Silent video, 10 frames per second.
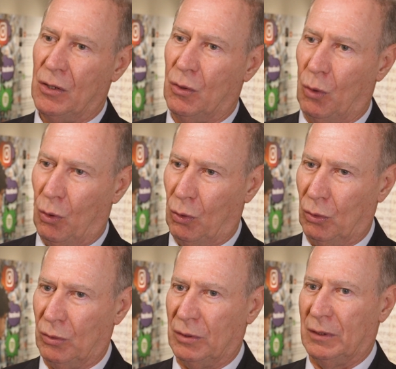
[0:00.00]

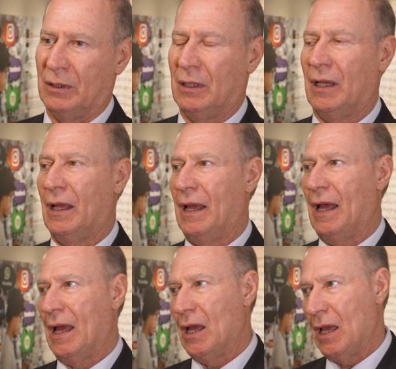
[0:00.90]
com
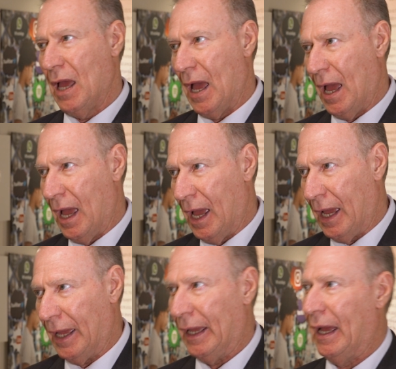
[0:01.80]

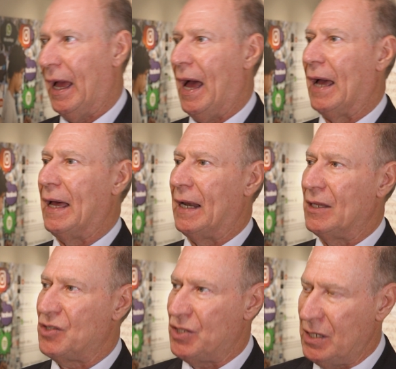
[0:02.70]
a, ah, a
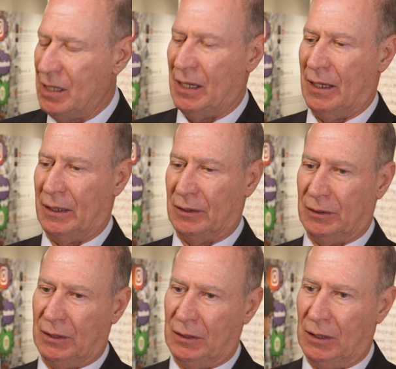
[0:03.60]
garantia
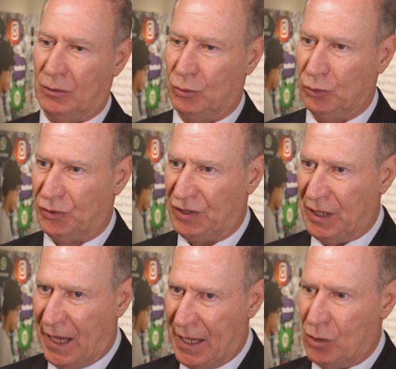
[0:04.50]
dos
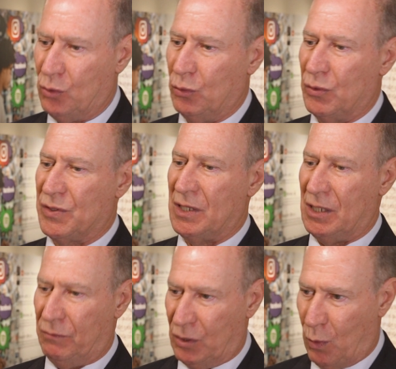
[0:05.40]
direitos
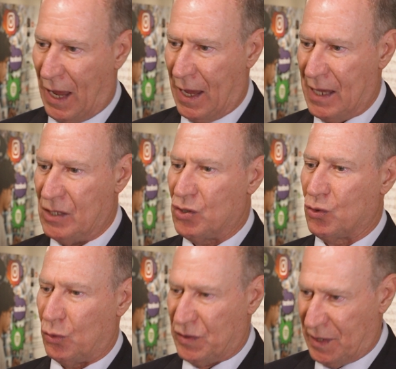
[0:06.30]
individuais,
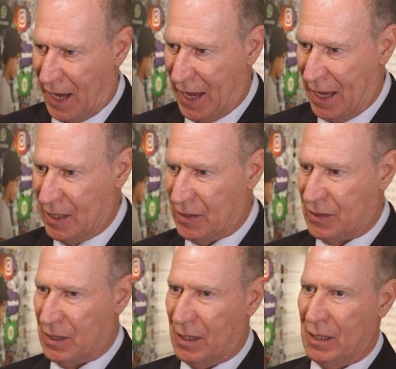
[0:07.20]

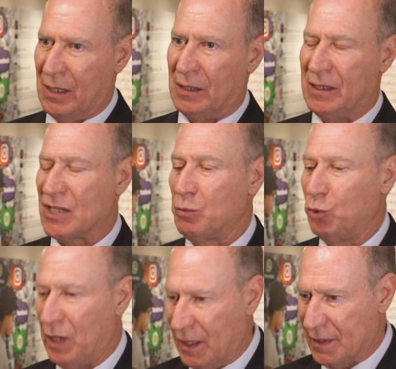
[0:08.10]
sociais, das
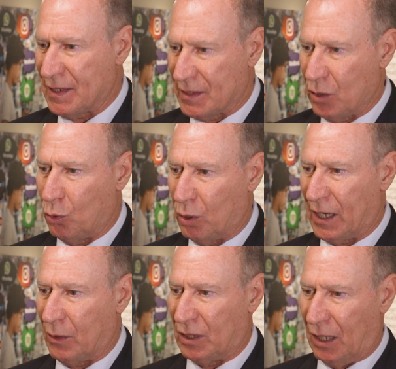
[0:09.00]
mudanças que
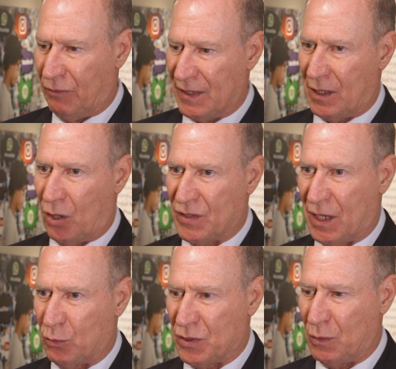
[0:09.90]
ocorreram através da
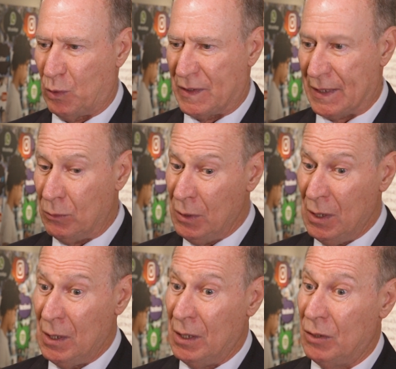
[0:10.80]
nossa Constituição,
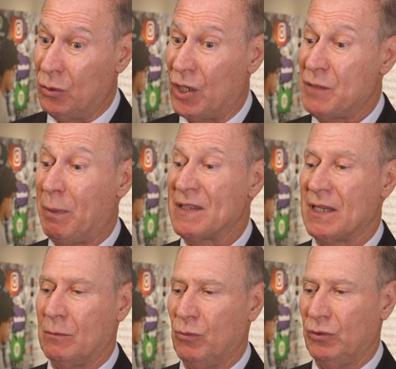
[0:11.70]
nós
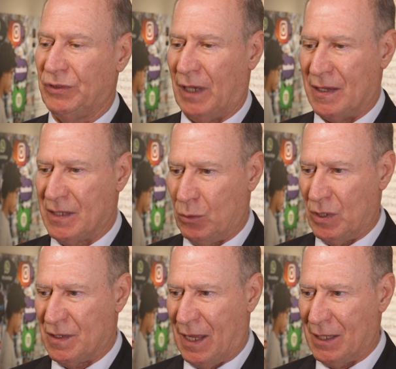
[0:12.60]
passamos a ser um
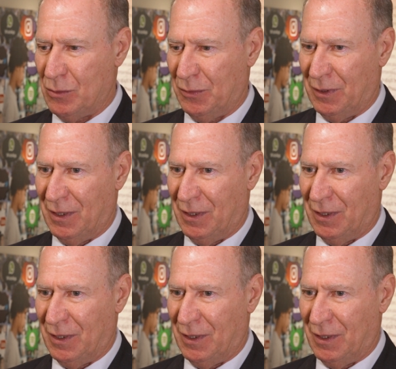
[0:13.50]
Estado